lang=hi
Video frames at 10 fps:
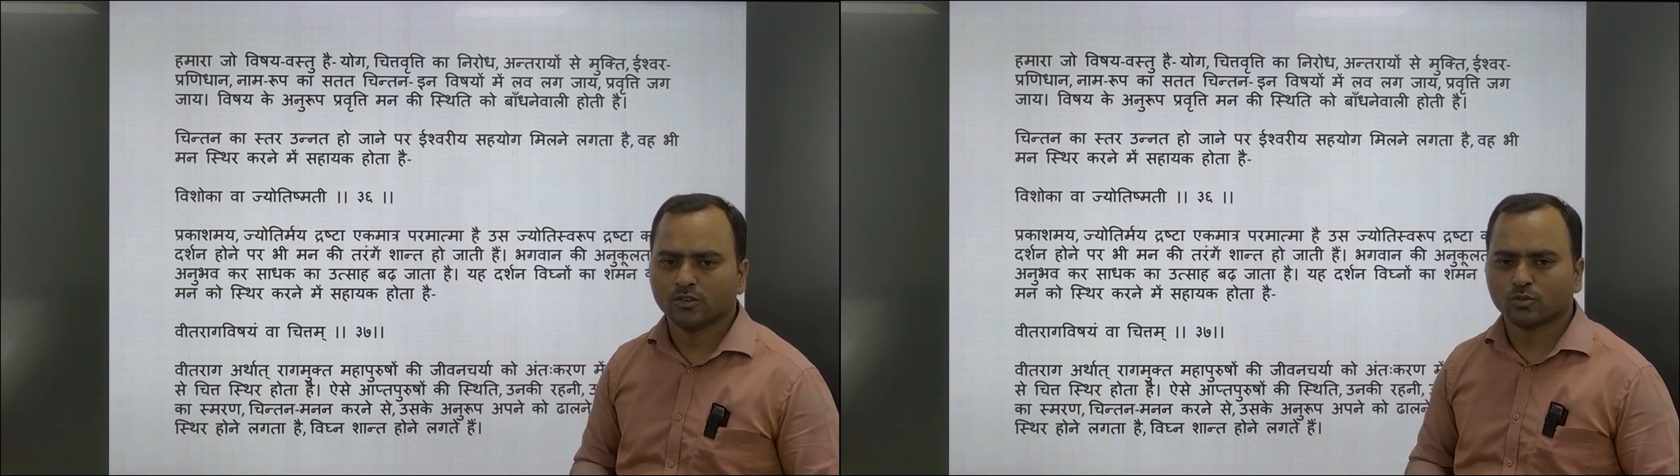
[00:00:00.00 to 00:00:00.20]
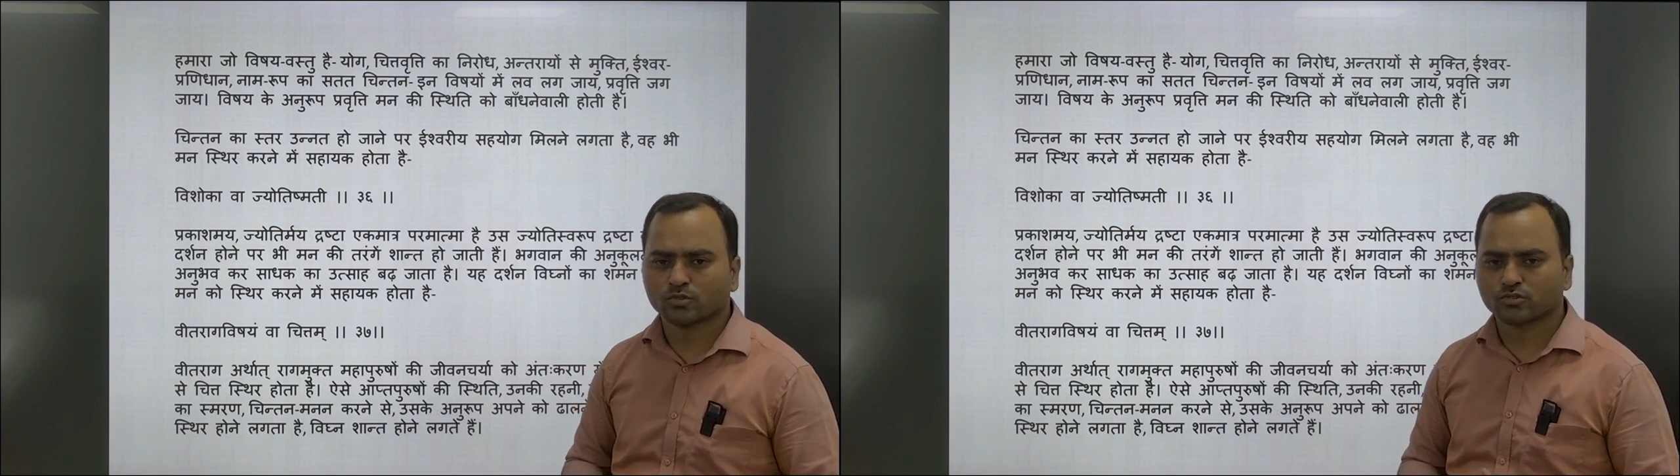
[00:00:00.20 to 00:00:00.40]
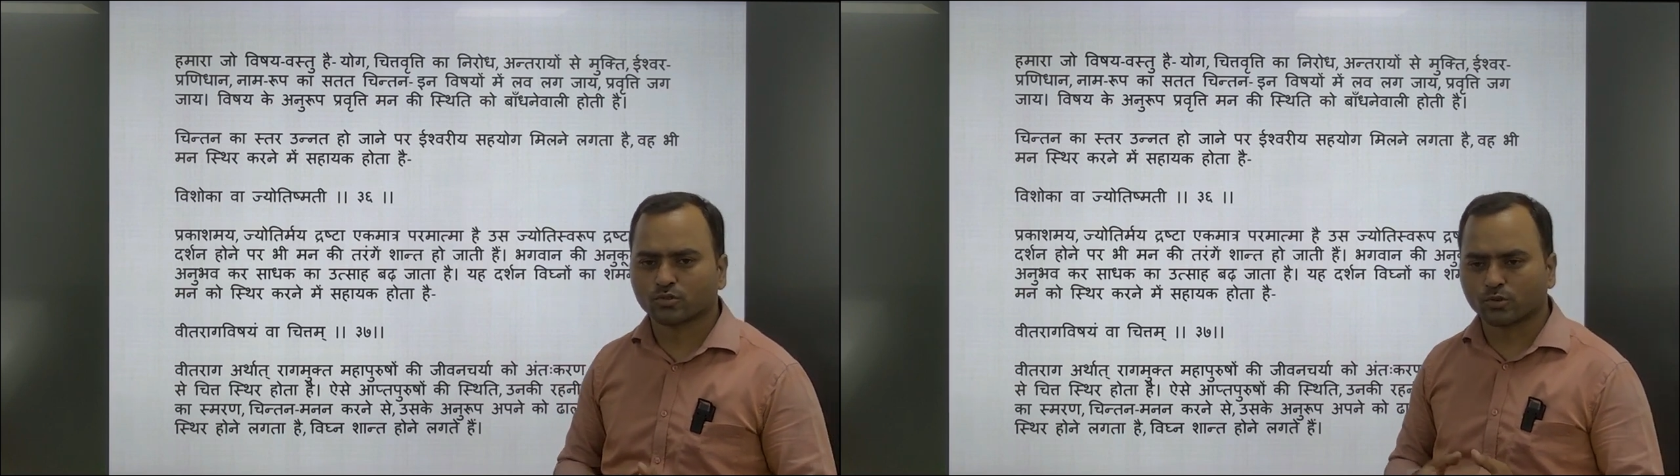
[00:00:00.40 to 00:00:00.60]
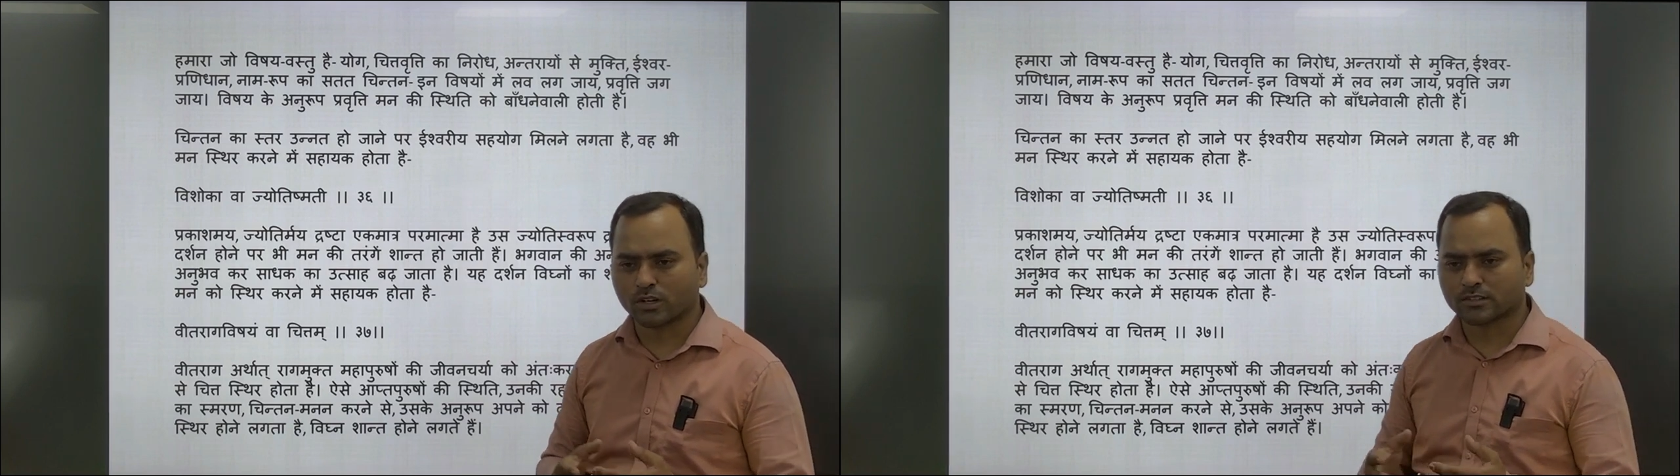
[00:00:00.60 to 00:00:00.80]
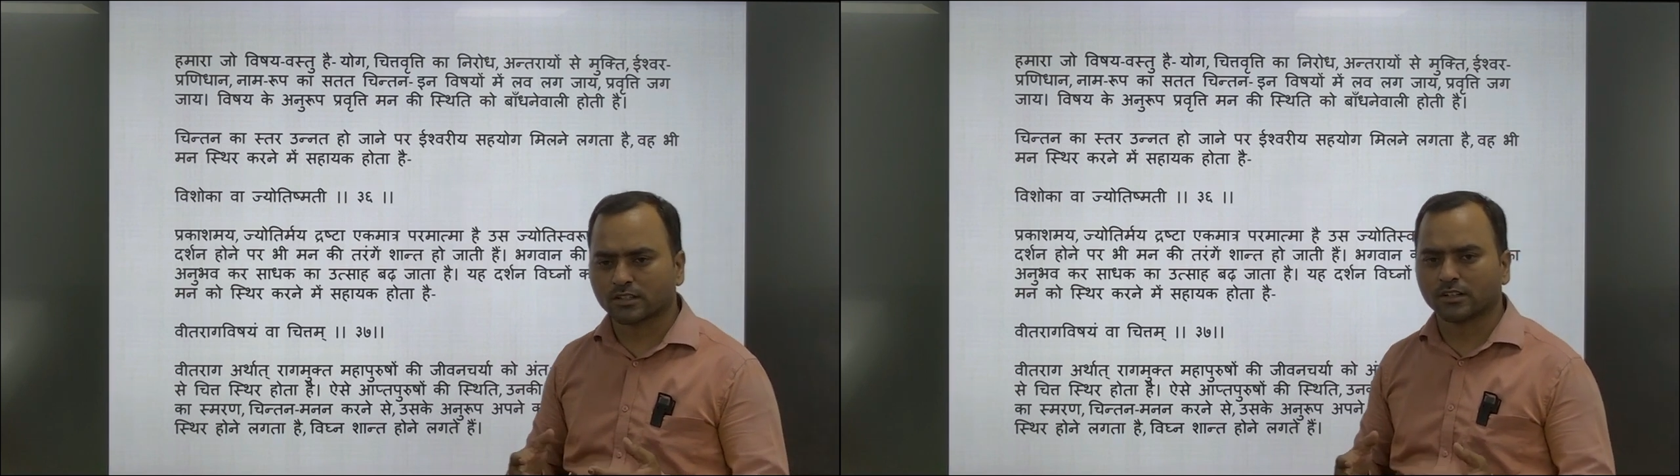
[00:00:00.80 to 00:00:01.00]
उस
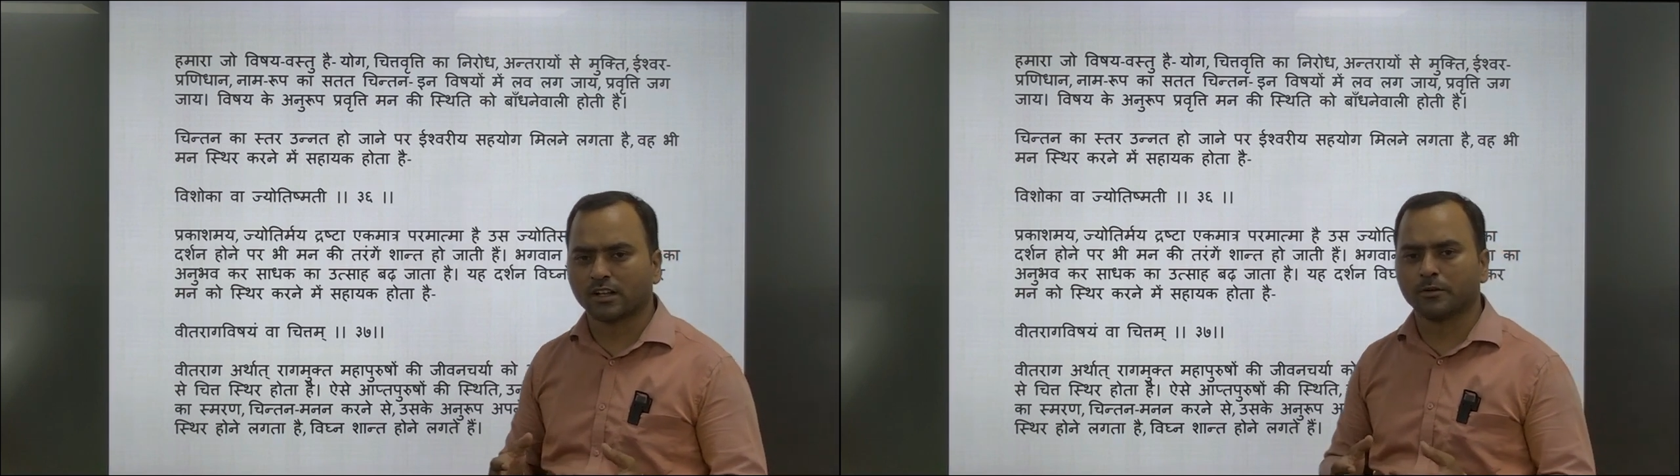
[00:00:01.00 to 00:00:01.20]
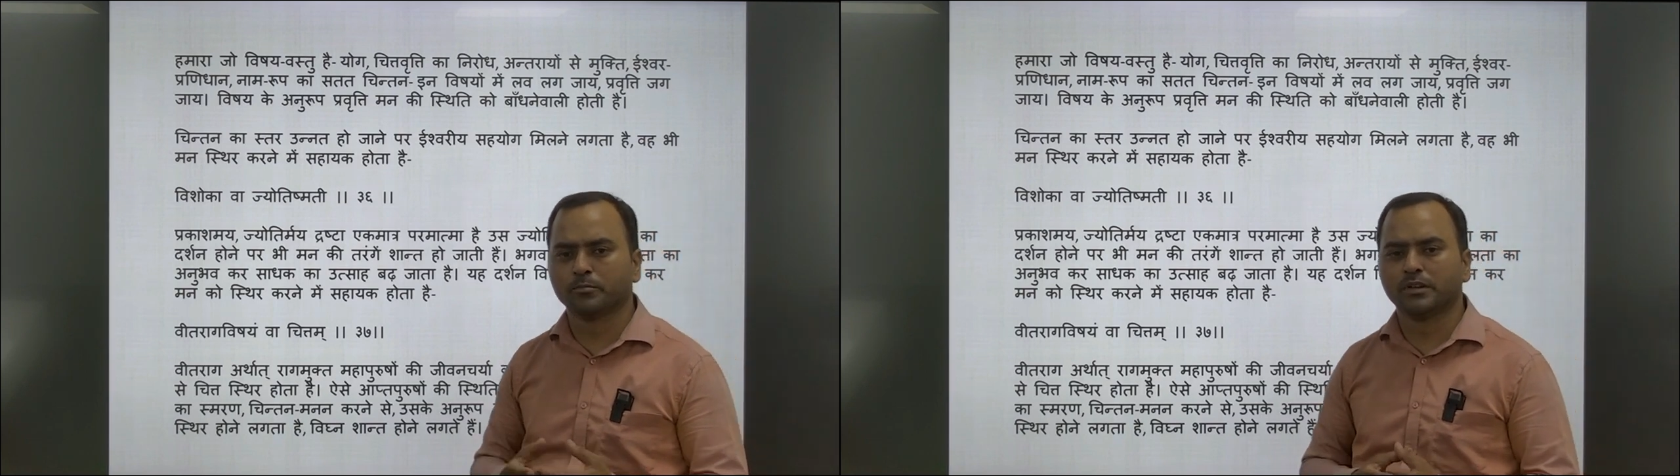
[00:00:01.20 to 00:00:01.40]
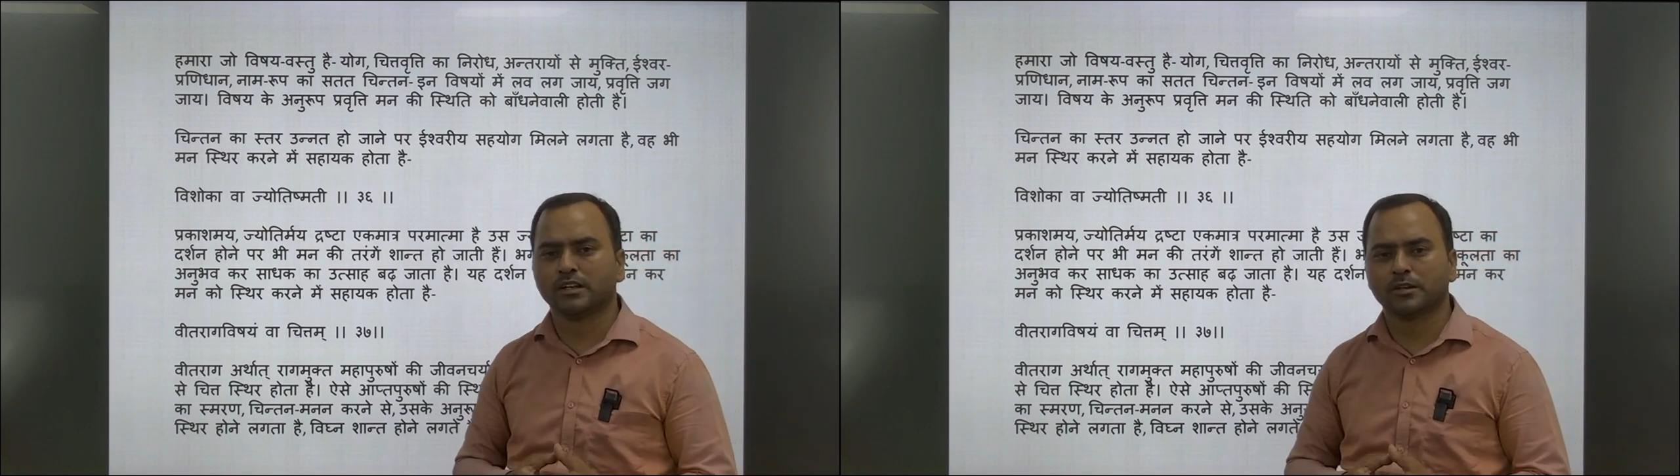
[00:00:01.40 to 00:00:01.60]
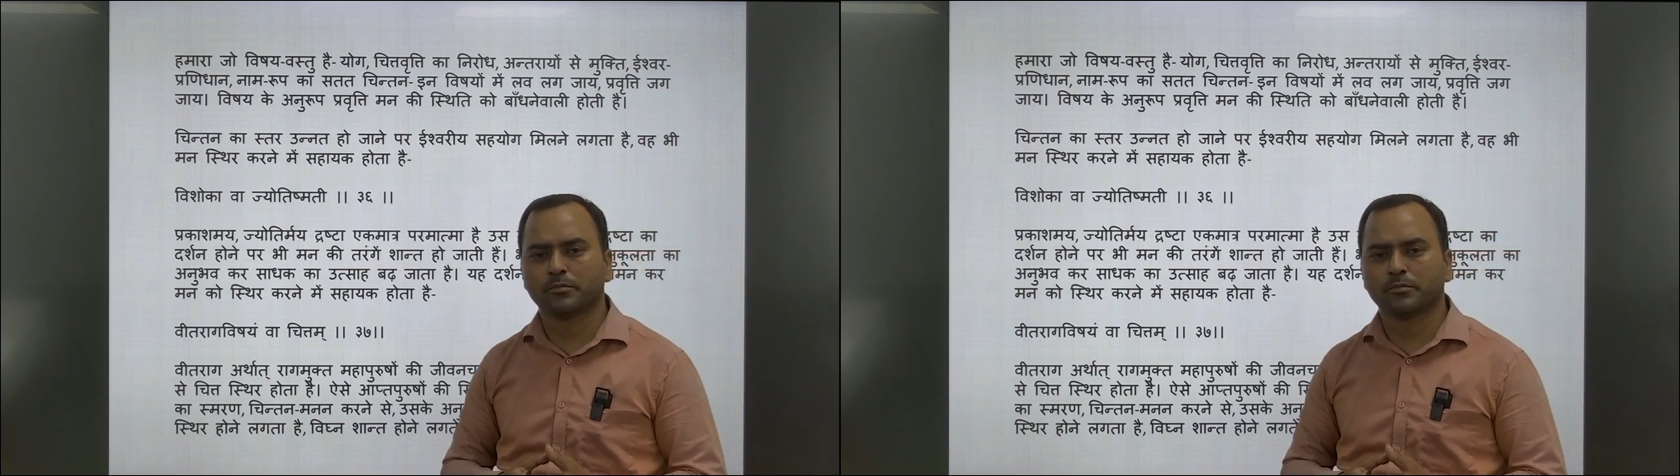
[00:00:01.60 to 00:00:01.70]
थोड़ा सा लाभ मिलने